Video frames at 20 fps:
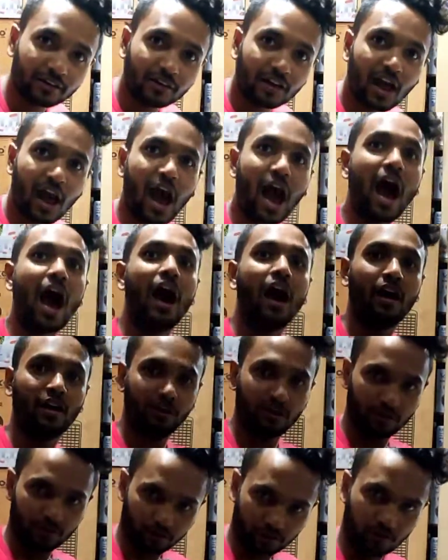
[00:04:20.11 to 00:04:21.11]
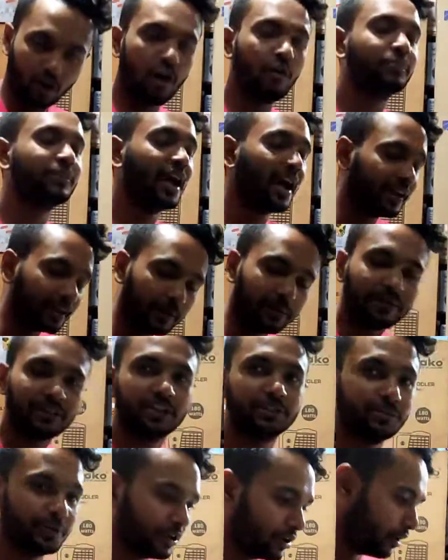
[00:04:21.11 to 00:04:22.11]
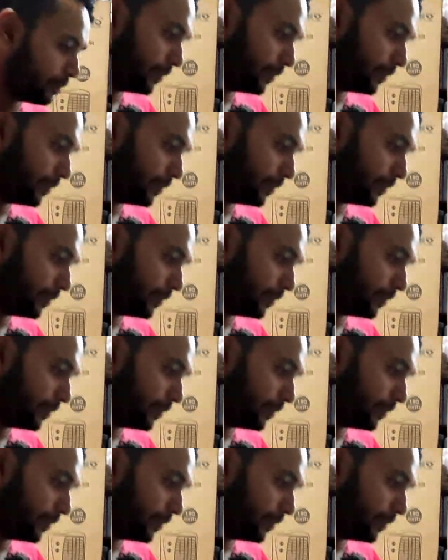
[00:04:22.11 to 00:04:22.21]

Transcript: দিলে কম ঠান্ডা পানি কম ঠান্ডা বাতাস বের